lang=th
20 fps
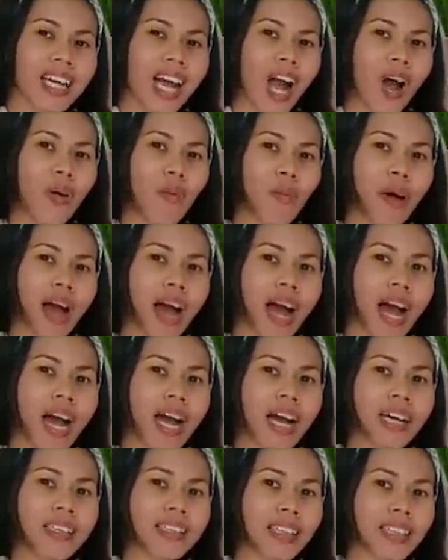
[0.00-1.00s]
เข้ามา
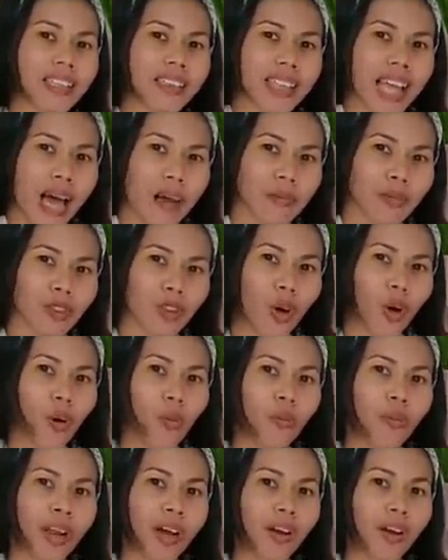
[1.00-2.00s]
ติดตามช
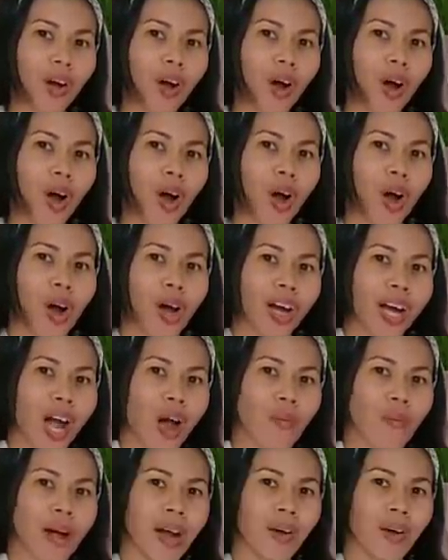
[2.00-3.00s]
มแล้วก็
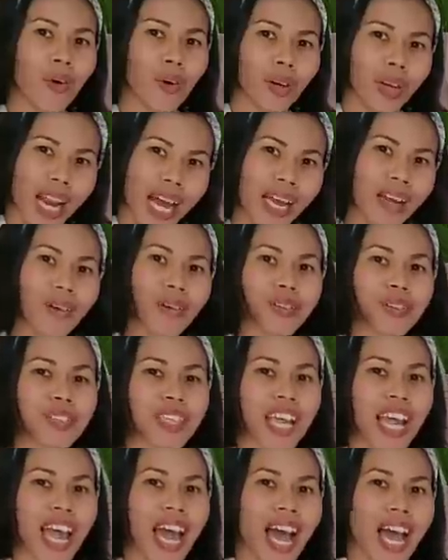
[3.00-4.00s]
เข้ามากดไลค์กด
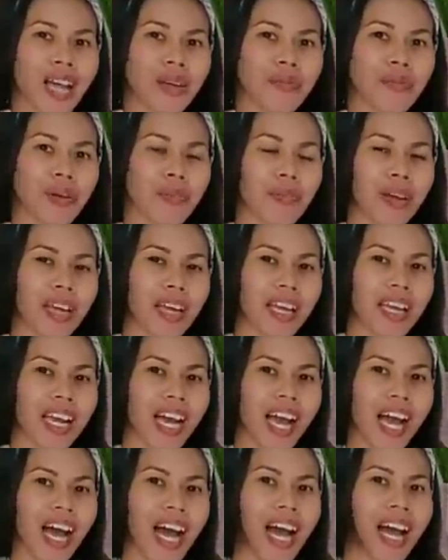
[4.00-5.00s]
แชร์ให้แม่เมย์
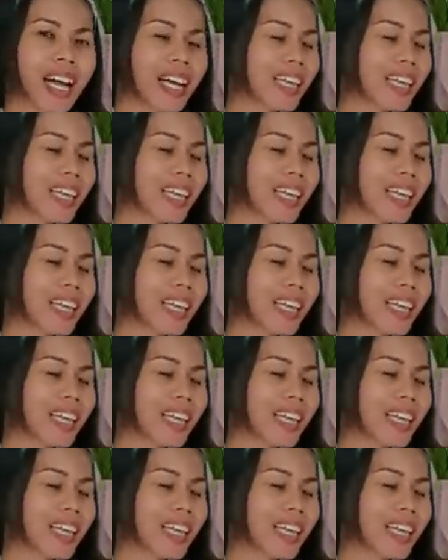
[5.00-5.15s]
นะคะ